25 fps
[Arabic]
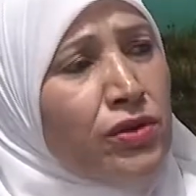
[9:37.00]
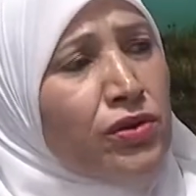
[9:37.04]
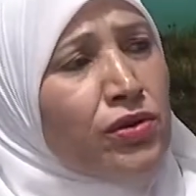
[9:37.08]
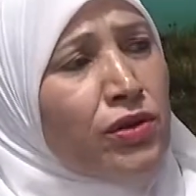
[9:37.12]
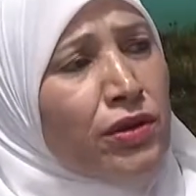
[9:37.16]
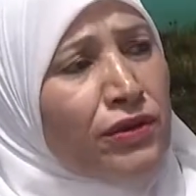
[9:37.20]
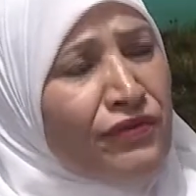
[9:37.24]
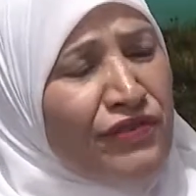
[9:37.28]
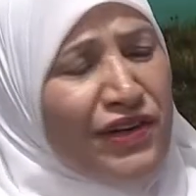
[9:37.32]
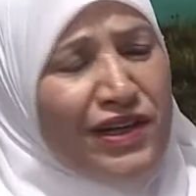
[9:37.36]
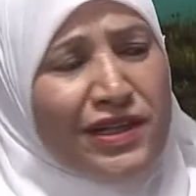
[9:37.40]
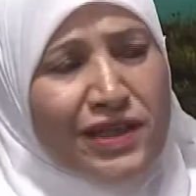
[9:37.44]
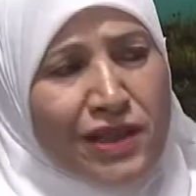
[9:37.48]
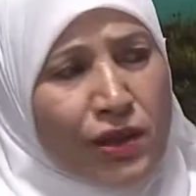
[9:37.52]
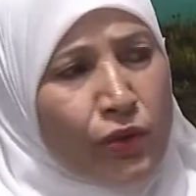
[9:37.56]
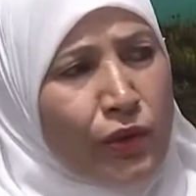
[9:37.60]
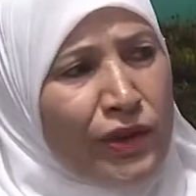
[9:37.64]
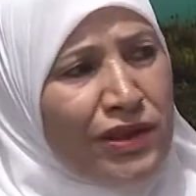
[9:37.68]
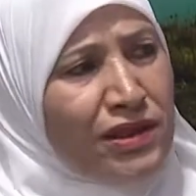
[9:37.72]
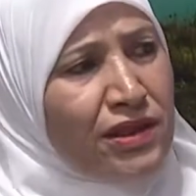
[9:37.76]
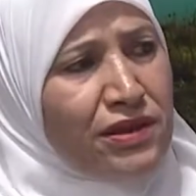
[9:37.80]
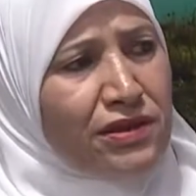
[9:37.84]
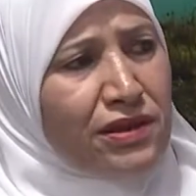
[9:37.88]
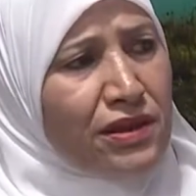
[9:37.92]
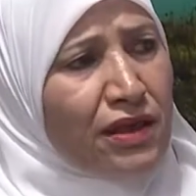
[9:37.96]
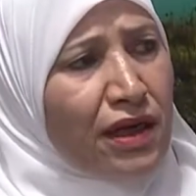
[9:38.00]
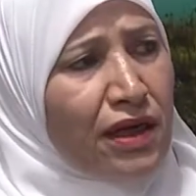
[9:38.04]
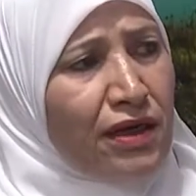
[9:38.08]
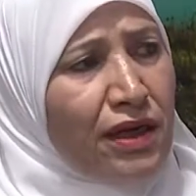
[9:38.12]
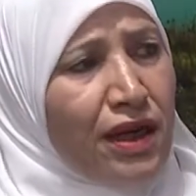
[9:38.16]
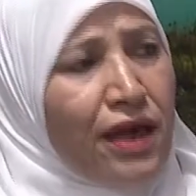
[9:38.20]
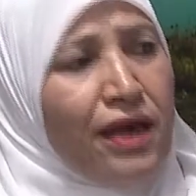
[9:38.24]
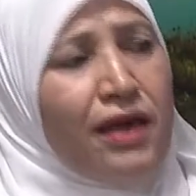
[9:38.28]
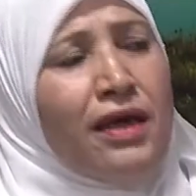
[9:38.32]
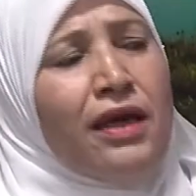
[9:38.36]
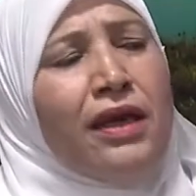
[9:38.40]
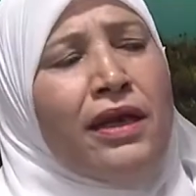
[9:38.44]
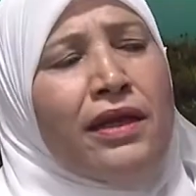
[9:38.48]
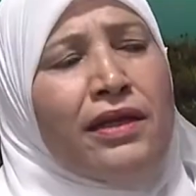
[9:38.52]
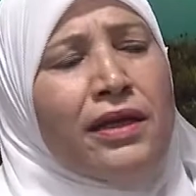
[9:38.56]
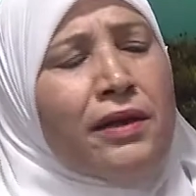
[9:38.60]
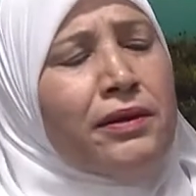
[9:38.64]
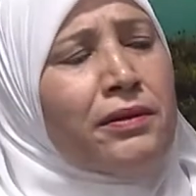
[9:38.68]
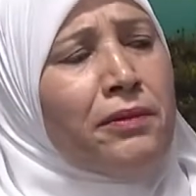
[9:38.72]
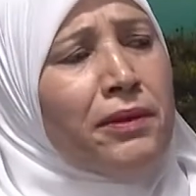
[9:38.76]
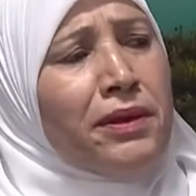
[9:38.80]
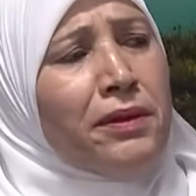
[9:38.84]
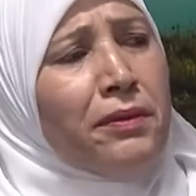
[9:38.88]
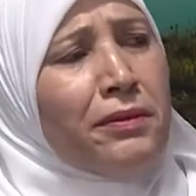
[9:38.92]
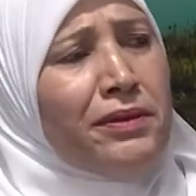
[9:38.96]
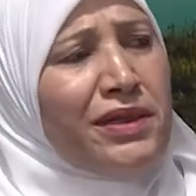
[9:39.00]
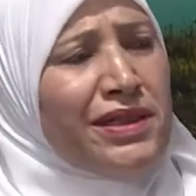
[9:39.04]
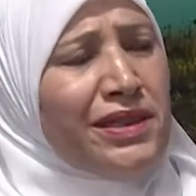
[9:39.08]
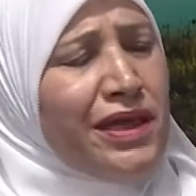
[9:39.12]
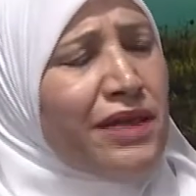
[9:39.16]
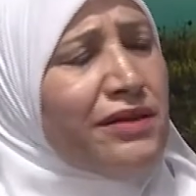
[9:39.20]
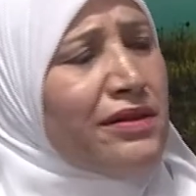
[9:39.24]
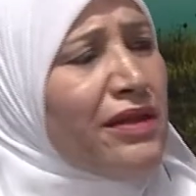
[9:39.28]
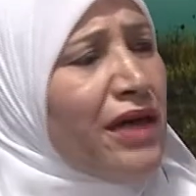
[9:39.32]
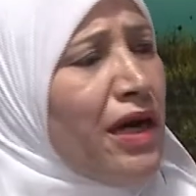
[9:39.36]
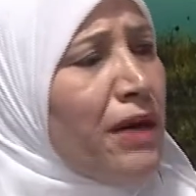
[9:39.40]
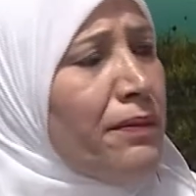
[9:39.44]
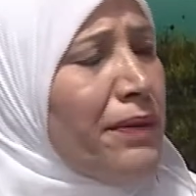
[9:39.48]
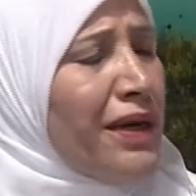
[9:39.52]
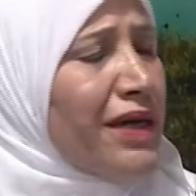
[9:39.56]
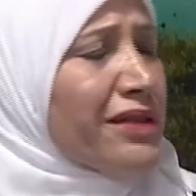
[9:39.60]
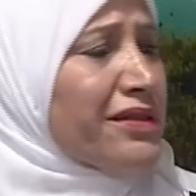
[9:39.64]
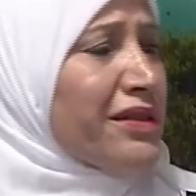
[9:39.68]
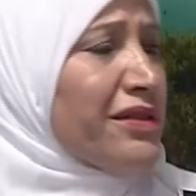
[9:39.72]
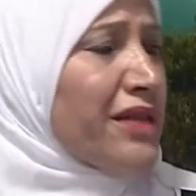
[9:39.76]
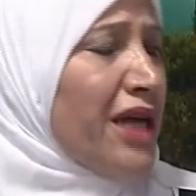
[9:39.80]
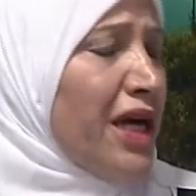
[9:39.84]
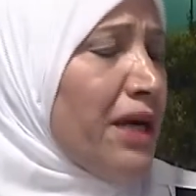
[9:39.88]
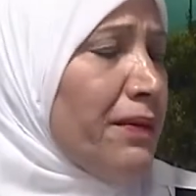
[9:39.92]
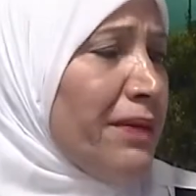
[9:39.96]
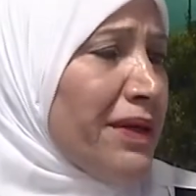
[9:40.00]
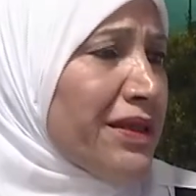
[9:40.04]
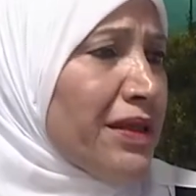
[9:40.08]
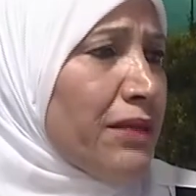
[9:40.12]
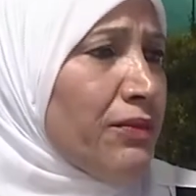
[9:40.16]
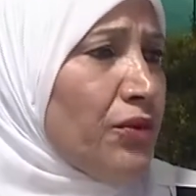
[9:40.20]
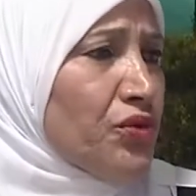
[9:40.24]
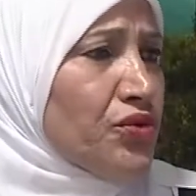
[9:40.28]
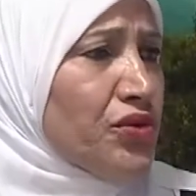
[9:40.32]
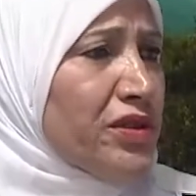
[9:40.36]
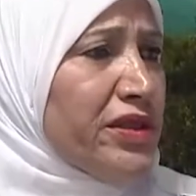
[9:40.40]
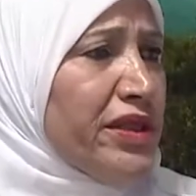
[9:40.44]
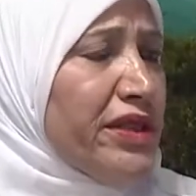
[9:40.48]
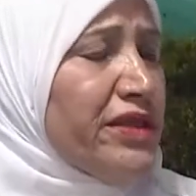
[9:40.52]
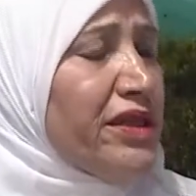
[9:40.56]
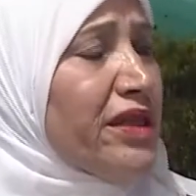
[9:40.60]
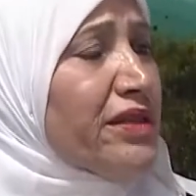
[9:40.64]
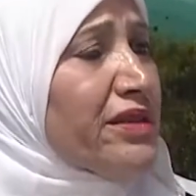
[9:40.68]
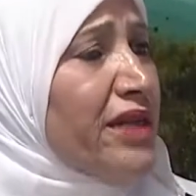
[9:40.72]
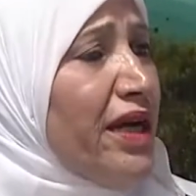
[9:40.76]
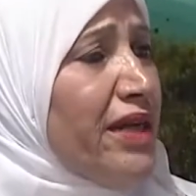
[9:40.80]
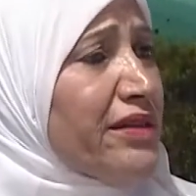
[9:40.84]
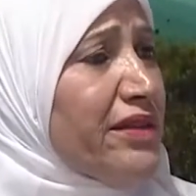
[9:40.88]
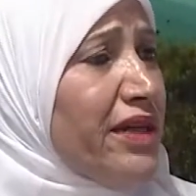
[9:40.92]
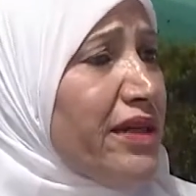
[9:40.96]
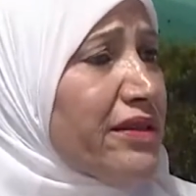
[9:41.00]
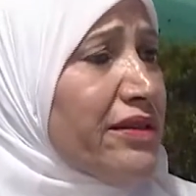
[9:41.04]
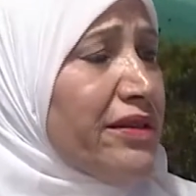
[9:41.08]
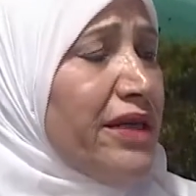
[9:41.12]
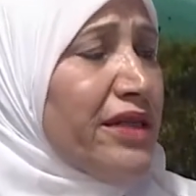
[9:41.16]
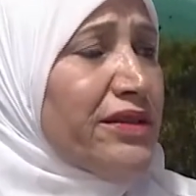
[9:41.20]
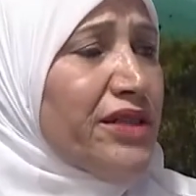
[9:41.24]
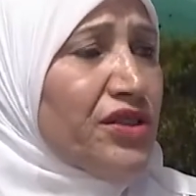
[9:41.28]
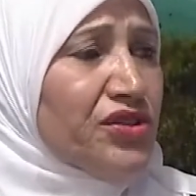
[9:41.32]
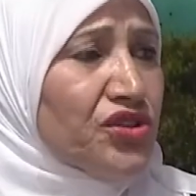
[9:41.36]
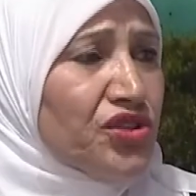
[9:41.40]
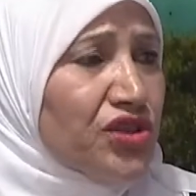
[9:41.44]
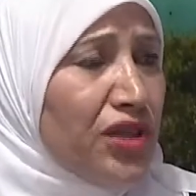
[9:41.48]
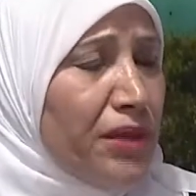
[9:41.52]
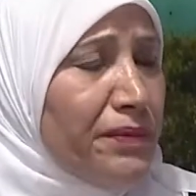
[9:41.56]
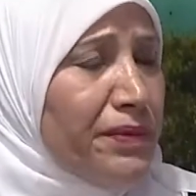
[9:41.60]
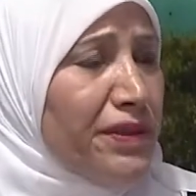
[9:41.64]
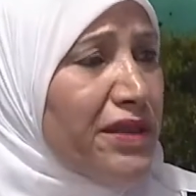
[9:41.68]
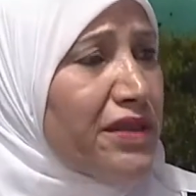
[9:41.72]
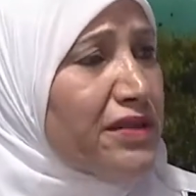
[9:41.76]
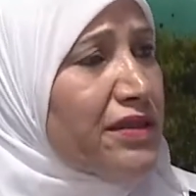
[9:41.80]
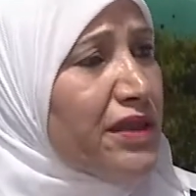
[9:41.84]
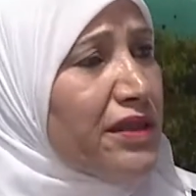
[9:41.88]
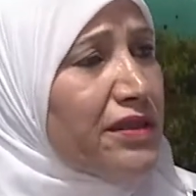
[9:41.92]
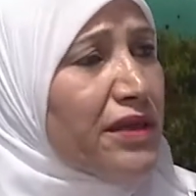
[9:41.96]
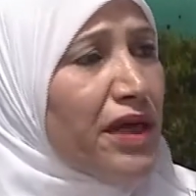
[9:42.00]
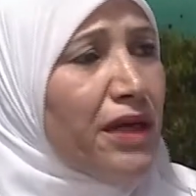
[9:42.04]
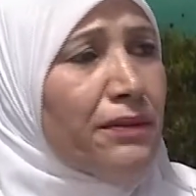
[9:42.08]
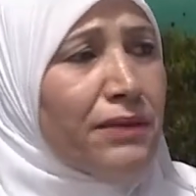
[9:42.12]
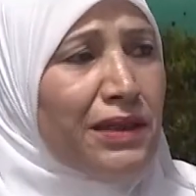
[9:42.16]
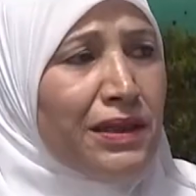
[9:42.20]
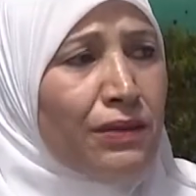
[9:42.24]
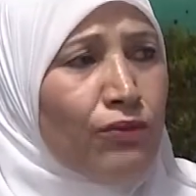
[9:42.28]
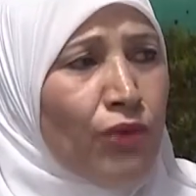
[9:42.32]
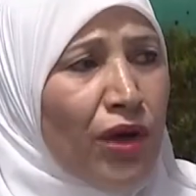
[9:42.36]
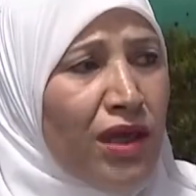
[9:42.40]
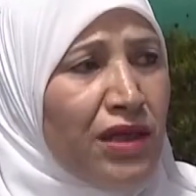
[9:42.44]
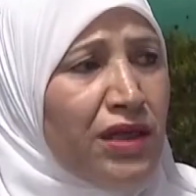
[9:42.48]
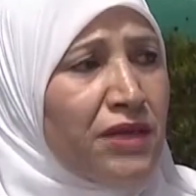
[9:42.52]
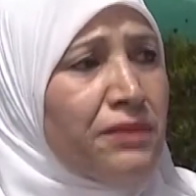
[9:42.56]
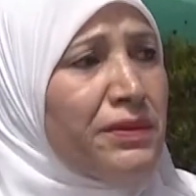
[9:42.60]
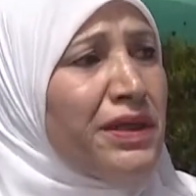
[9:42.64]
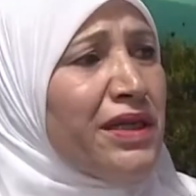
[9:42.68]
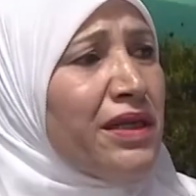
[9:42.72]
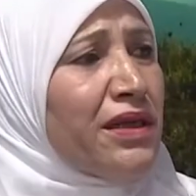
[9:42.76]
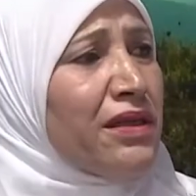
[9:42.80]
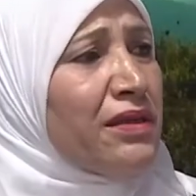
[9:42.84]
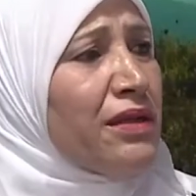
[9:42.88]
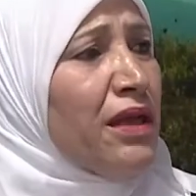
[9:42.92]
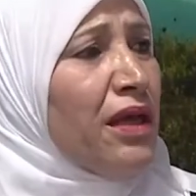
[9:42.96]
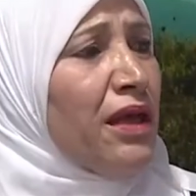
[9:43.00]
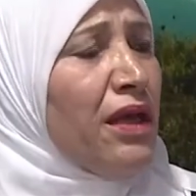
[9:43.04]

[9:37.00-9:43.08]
تفكري وين أنت رايحة لأنه لما بنحكي عن النقابات النقابات الموجودة عندنا اتحادات الاتحادات الشعبية زي نقابات المعلمين